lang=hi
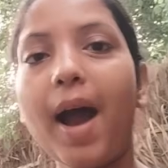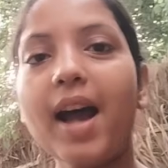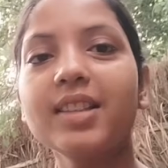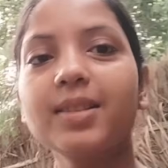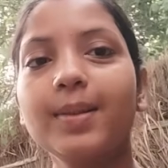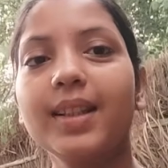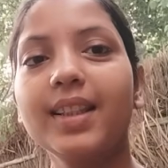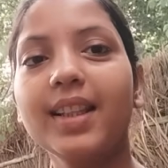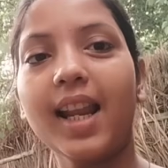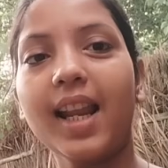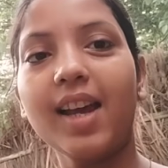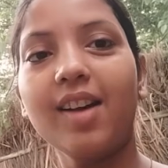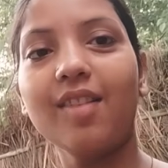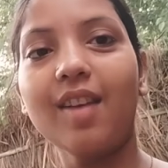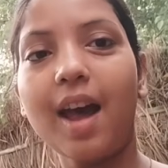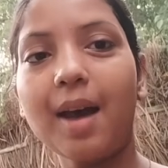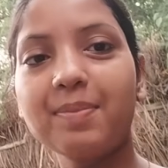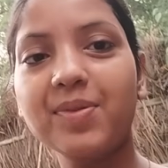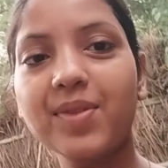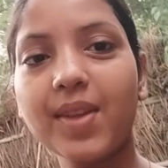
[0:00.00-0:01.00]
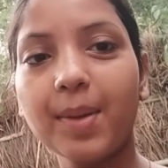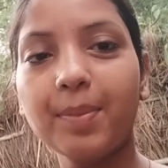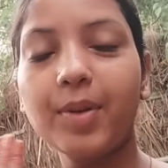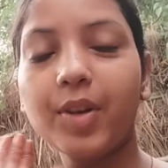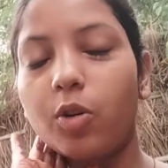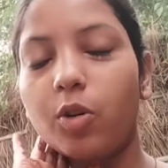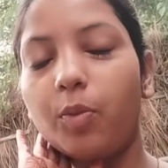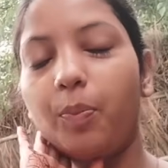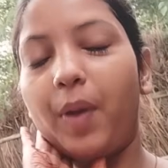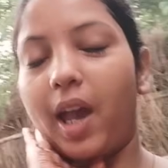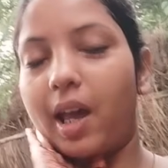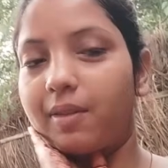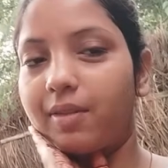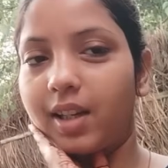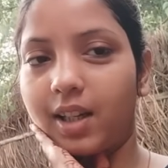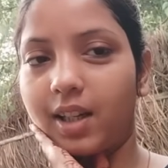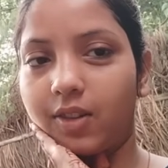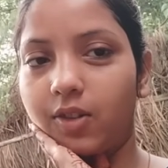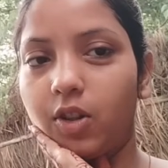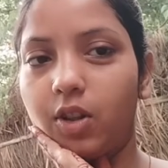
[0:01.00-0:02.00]
पाँच बज रहा है और आप सभी को प्यार
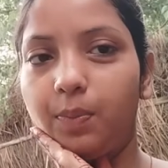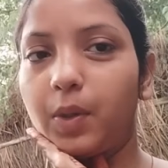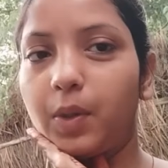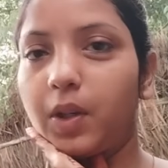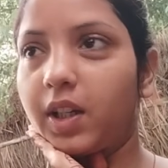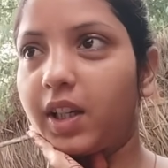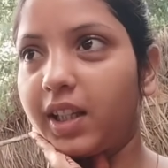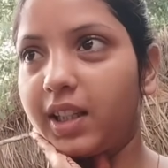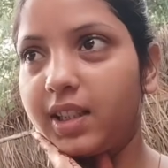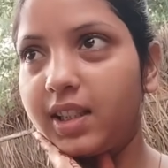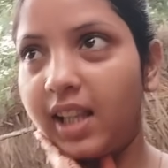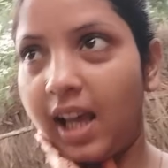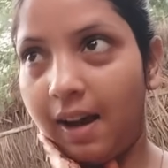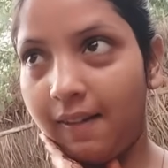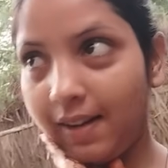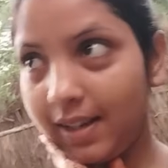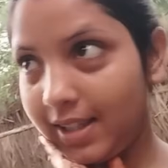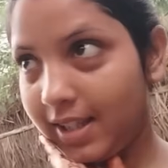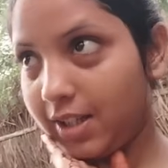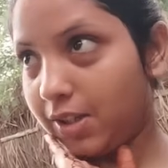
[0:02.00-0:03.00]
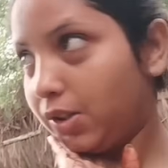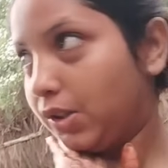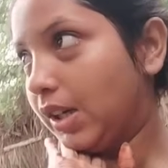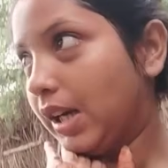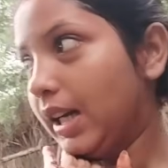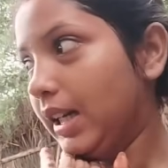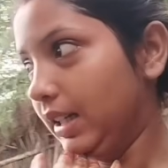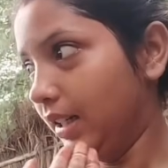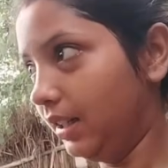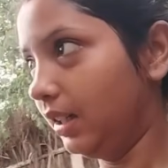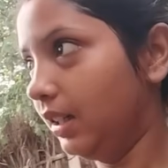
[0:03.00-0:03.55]
कर रहा गुड मॉर्निंग सावा छः हो रहा